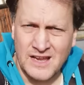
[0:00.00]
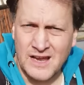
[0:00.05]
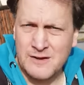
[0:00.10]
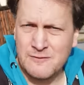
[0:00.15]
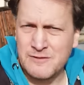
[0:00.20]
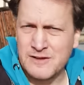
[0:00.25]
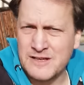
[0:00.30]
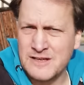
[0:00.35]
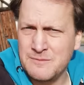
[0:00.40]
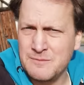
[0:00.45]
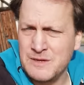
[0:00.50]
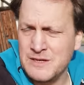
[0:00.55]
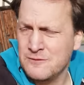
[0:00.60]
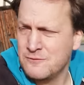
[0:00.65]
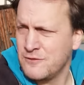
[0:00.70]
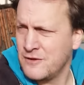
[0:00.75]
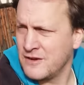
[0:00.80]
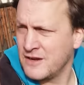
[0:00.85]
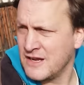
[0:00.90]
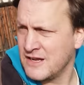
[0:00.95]
Einfach die
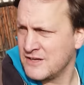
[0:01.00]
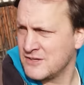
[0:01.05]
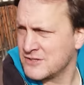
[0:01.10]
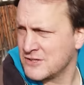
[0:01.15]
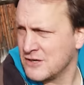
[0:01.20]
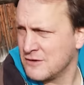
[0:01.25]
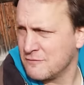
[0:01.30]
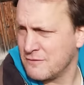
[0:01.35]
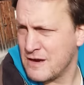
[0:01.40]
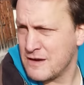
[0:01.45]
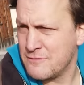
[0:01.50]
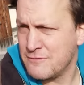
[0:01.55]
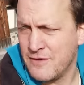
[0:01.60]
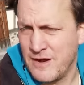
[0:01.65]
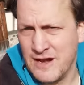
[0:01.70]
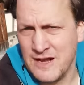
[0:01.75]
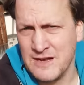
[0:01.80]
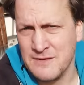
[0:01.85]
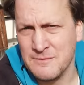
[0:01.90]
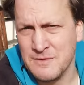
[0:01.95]
Bienenvölker anschauen, weil
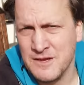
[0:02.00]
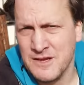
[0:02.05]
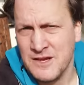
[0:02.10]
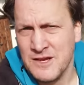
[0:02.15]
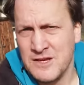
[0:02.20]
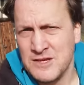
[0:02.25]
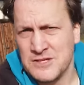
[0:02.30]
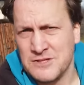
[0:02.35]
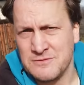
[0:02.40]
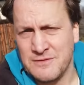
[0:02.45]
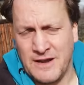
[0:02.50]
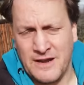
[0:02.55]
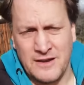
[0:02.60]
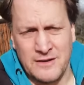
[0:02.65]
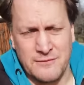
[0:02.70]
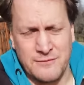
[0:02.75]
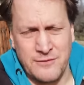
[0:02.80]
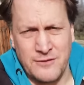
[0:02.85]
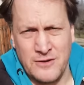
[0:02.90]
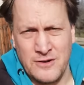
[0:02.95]
vor allem
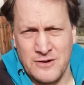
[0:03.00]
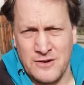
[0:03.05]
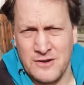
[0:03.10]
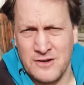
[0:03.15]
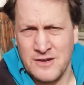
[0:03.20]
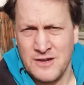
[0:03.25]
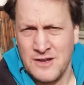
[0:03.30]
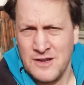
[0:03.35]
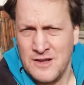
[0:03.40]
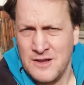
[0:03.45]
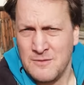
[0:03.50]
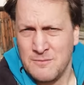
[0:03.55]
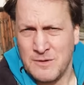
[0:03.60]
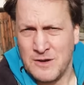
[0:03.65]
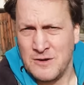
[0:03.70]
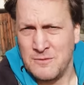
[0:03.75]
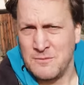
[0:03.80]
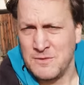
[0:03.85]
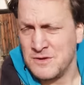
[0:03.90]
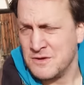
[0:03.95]
schwache Völker
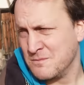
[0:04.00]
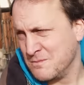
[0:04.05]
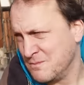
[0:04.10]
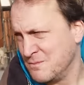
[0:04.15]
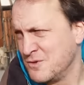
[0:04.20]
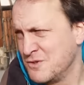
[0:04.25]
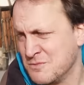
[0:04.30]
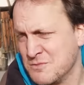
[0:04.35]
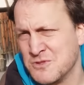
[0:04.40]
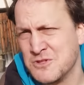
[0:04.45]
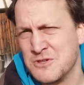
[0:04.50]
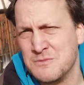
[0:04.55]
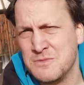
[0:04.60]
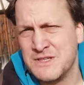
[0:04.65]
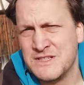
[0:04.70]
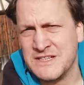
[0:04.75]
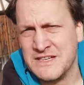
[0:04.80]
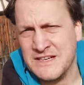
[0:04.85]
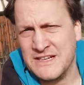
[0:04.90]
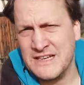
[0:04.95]
brauchen wir, müssen wir schon ein
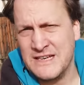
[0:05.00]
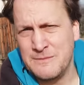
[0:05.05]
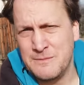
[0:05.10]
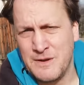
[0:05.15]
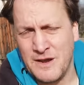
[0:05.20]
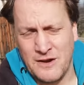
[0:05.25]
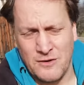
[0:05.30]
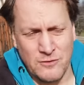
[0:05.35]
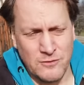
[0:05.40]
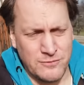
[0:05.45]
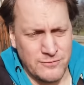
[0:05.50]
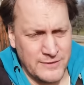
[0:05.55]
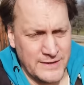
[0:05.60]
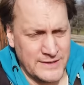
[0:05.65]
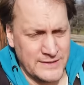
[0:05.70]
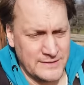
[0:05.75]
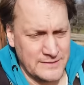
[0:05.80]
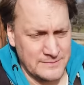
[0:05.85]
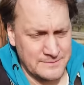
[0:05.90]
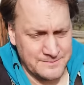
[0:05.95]
bisschen Liebe
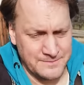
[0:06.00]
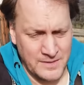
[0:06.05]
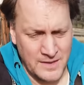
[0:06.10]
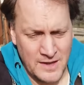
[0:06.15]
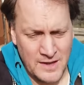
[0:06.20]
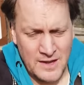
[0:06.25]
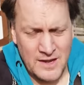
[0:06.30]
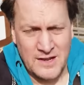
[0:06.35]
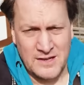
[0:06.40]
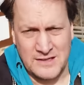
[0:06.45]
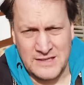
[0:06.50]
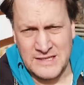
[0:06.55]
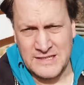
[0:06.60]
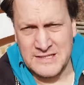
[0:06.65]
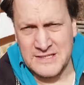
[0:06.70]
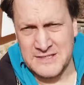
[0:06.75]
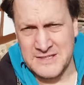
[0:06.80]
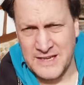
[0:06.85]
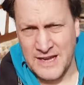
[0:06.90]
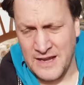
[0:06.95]
aufwenden.
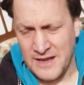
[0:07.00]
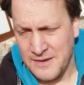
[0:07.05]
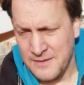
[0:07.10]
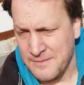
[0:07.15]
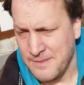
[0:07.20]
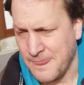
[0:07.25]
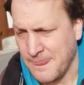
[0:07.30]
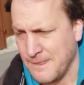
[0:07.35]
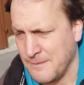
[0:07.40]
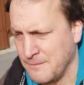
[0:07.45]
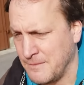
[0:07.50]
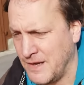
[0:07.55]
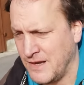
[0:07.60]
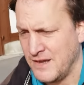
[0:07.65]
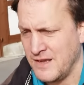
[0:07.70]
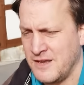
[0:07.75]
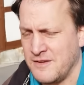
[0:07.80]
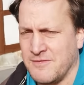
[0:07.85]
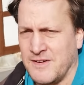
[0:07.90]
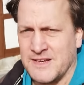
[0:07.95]
Dieses Jahr
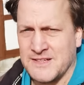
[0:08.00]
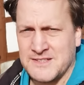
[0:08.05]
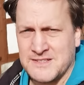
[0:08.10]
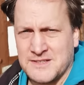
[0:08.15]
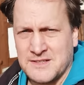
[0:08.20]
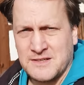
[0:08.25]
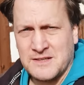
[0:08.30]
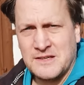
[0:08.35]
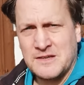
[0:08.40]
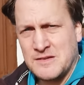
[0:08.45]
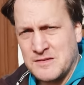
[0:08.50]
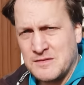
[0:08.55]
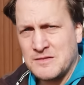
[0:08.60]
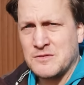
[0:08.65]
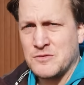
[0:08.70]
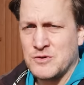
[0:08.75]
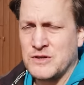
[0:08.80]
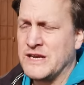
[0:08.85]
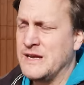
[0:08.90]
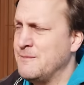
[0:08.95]
mache ich was äh,
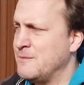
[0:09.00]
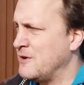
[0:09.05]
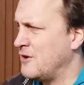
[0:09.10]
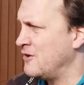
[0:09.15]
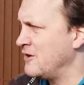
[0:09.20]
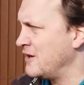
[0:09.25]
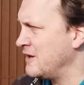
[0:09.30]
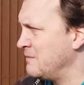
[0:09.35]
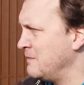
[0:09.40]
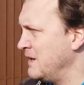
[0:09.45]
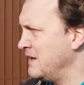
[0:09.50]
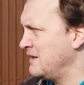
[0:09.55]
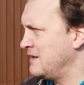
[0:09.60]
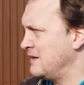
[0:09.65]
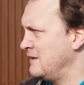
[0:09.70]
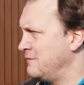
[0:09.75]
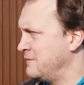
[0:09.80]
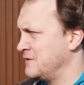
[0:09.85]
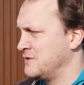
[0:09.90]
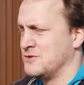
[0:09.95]
und nehmt euch mit.
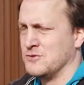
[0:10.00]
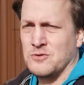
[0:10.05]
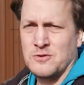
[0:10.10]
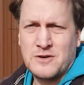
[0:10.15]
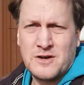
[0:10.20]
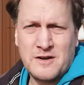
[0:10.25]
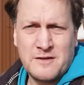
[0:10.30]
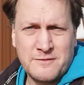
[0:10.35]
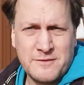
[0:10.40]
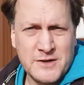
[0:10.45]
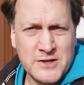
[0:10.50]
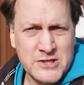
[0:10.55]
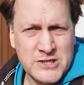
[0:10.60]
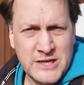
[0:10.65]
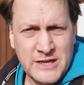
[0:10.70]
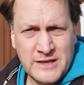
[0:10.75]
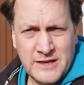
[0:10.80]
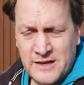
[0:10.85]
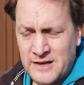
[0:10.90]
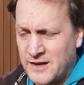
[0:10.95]
Ich versuche
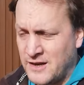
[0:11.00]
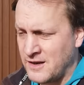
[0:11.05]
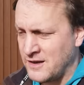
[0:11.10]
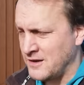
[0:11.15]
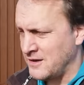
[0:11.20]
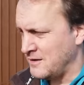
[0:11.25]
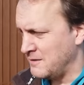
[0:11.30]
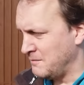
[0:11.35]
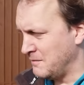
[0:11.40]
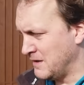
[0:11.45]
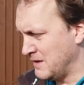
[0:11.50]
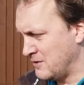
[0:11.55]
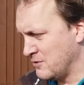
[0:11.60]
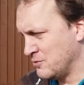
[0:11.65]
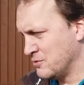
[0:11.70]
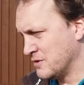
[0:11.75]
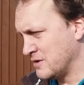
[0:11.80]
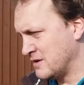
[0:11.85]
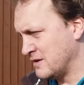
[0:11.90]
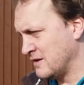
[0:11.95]
verschiedene
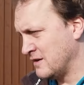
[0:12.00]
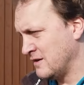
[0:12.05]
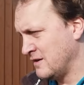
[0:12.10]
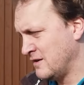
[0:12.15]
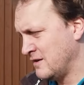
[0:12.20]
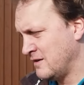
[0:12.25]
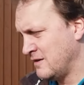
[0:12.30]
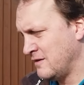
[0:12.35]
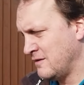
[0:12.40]
Methoden